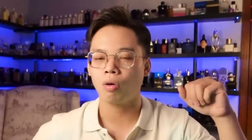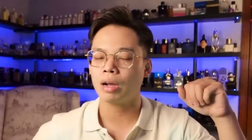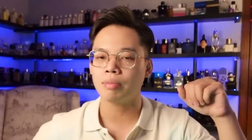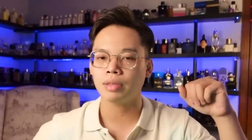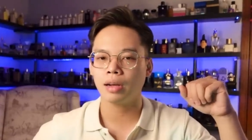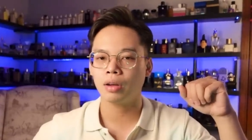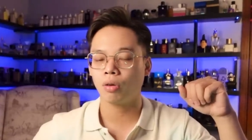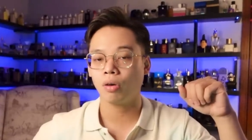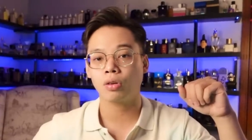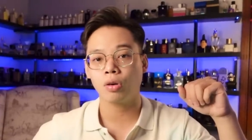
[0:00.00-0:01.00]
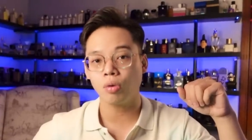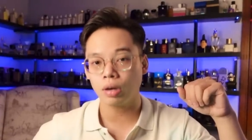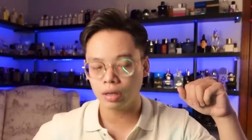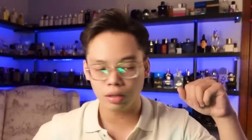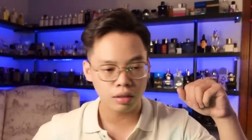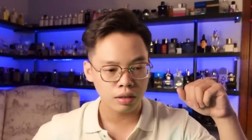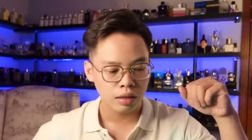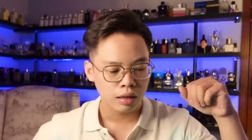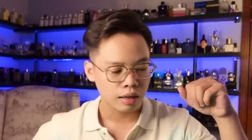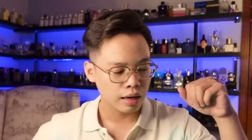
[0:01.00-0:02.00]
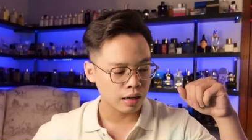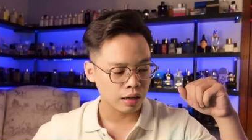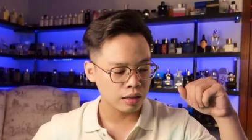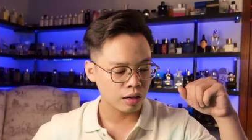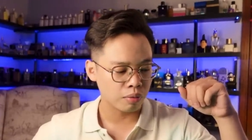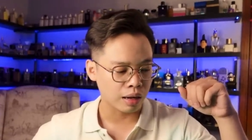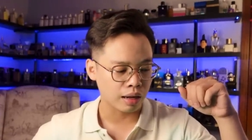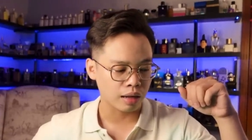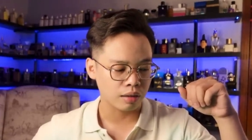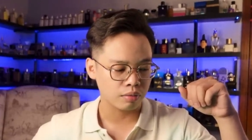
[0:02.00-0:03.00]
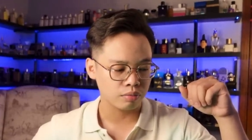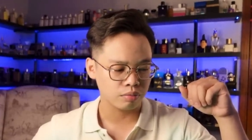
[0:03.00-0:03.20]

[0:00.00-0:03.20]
có cảm giác là nó còn tốt hơn đây là cái điều mà